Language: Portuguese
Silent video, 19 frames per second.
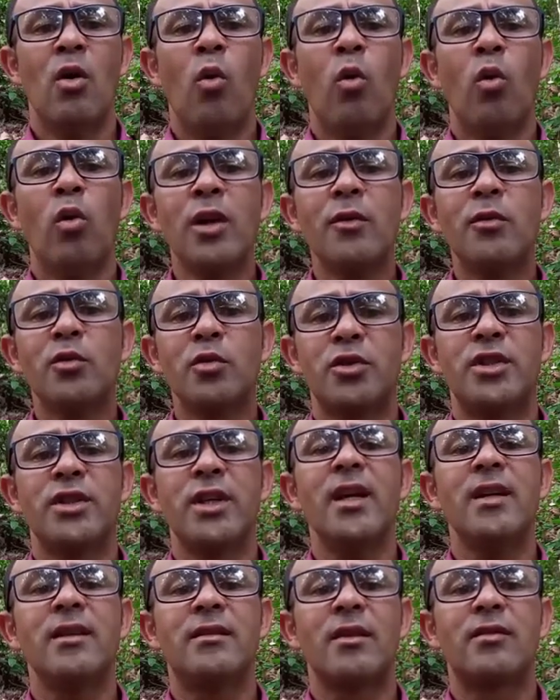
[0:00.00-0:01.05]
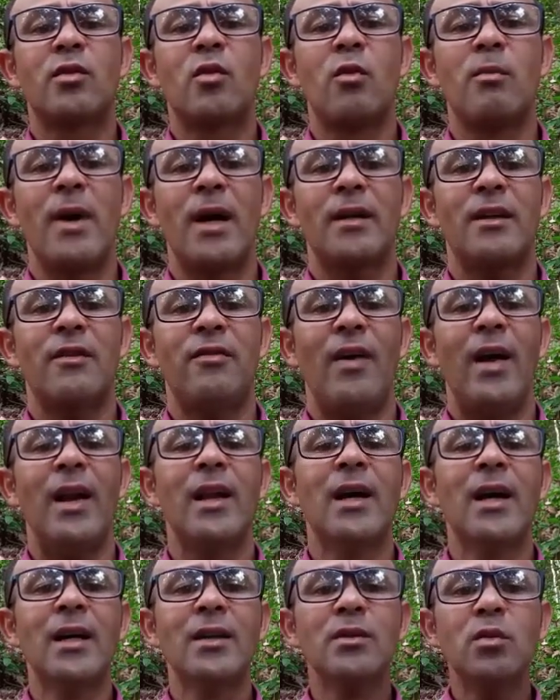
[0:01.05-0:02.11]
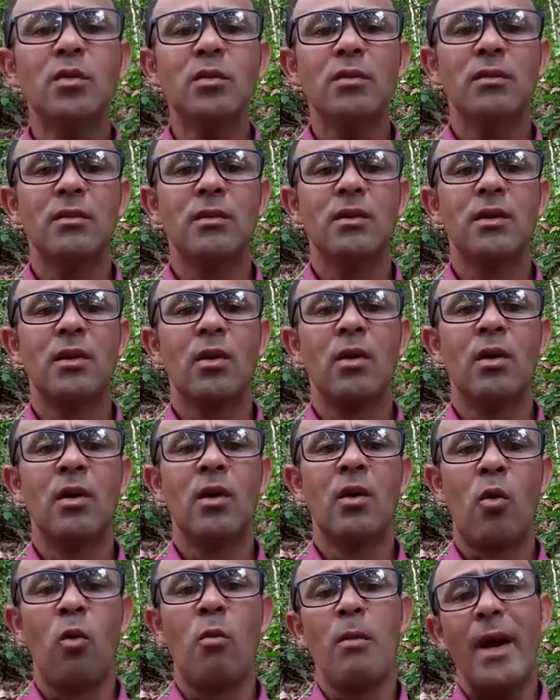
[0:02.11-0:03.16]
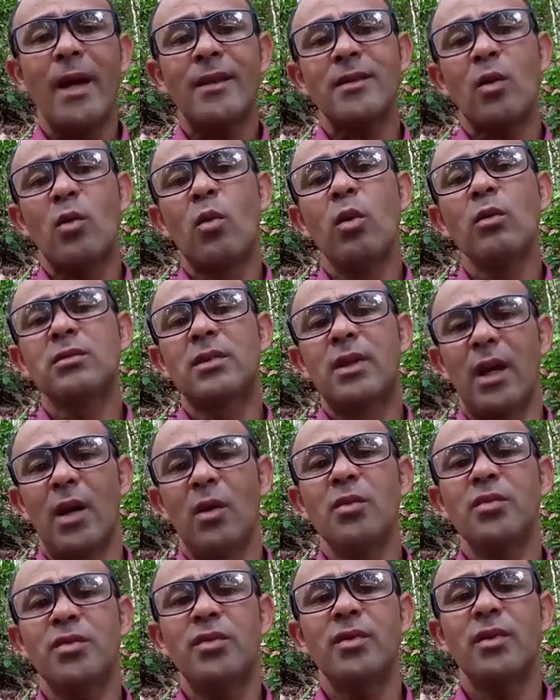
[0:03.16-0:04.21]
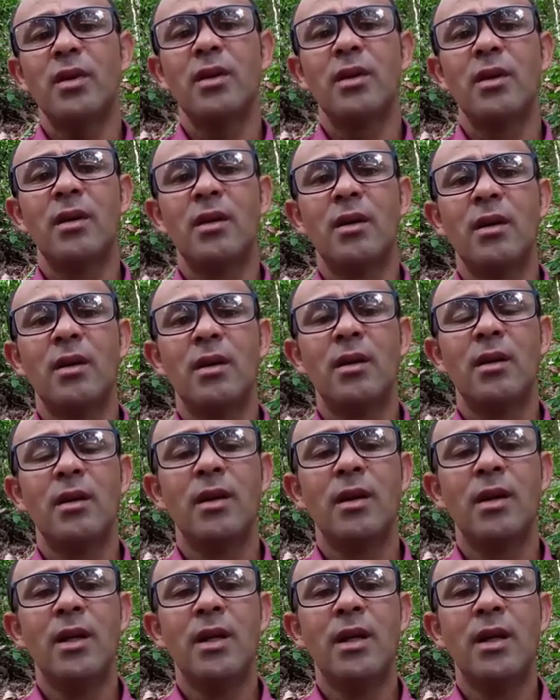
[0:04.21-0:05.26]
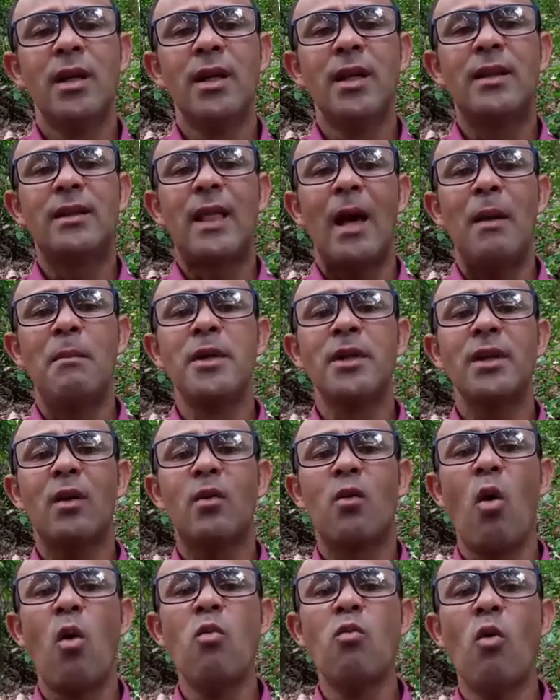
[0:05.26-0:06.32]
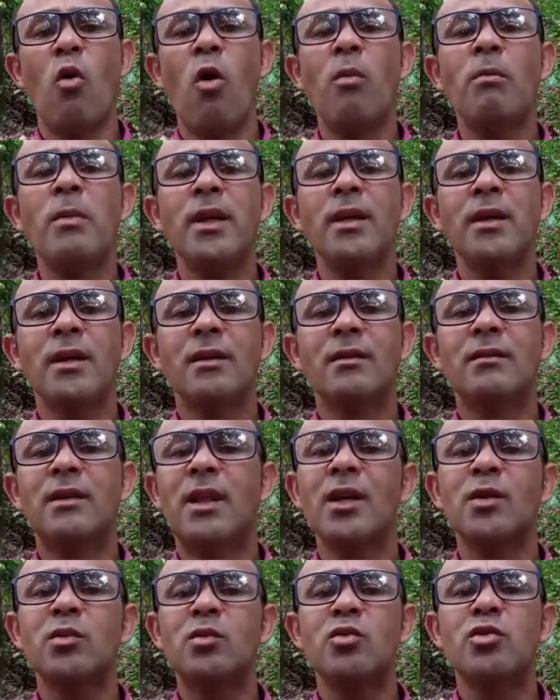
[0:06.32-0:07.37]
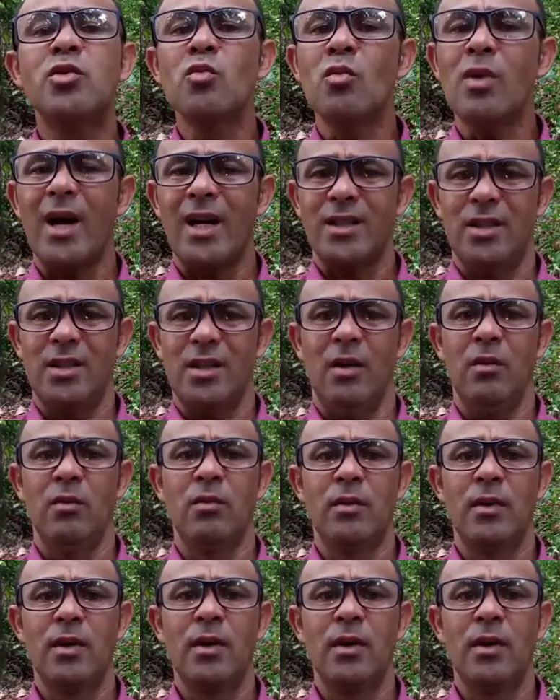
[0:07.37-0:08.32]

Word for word: O livro do Gênesis começa falando, começa com Deus e termina com um homem dentro de um caixão.